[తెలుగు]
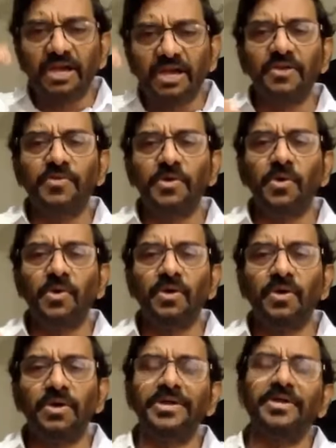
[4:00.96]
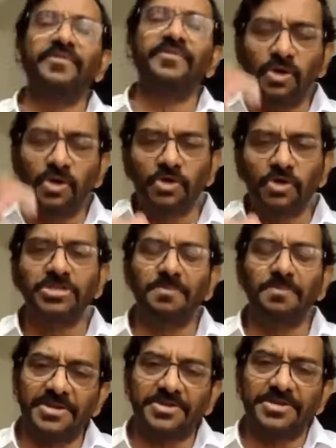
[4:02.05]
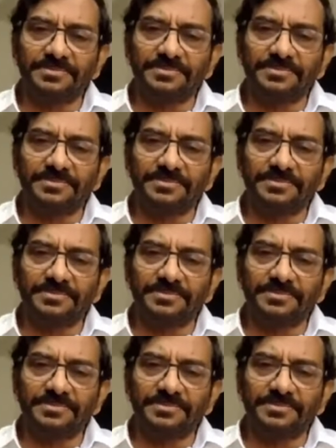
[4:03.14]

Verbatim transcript: కర్ఫ్యూ ఇరవై రెండు వచ్చింది మార్చి